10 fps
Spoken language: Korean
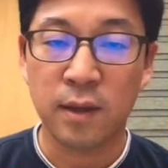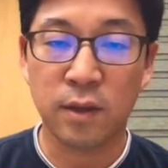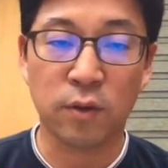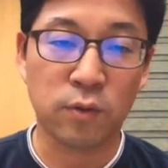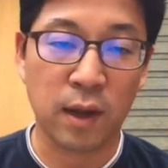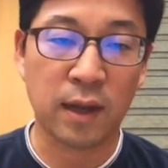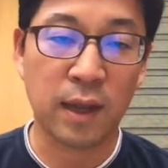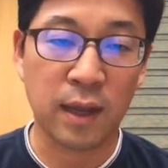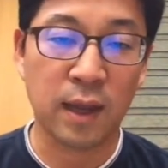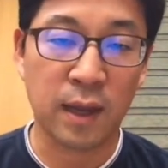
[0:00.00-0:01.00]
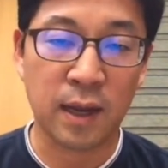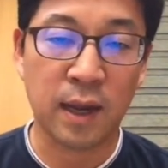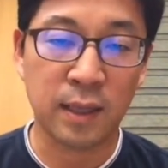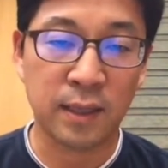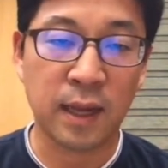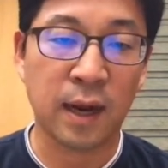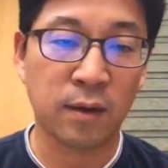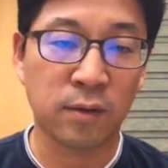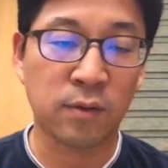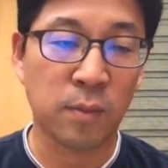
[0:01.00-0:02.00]
이런 관계가 있다는
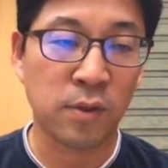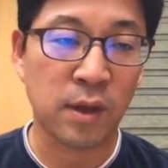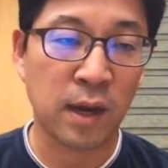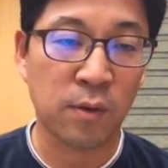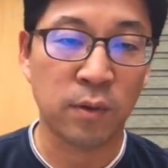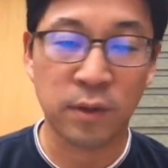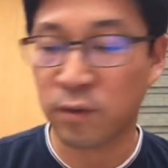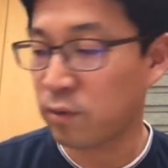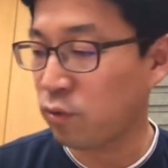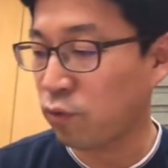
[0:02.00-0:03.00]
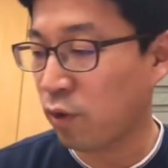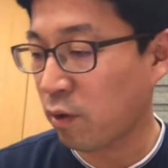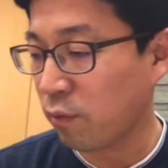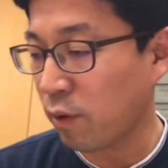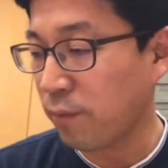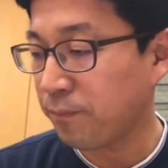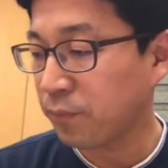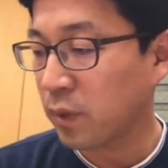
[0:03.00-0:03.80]
것을 먼저 알고 있는 것이 중요하고요.